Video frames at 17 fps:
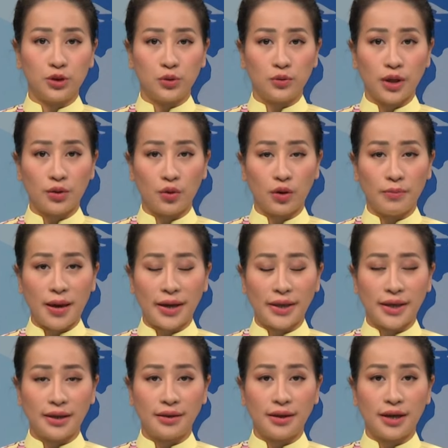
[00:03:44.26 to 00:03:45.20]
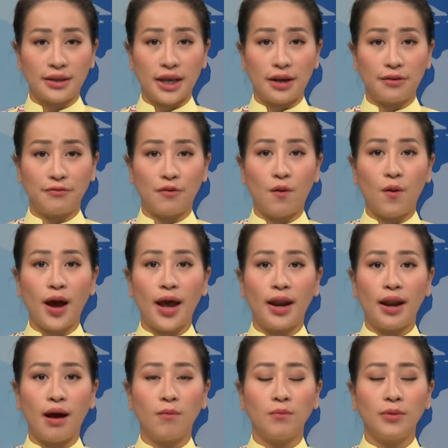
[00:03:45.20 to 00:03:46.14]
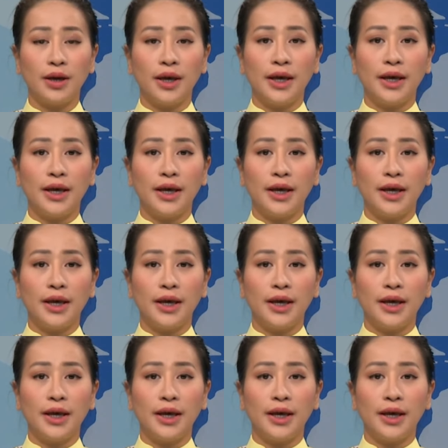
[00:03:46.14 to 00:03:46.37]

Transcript: Chủ tịch Ủy ban Nhân dân thành phố Hạ Long,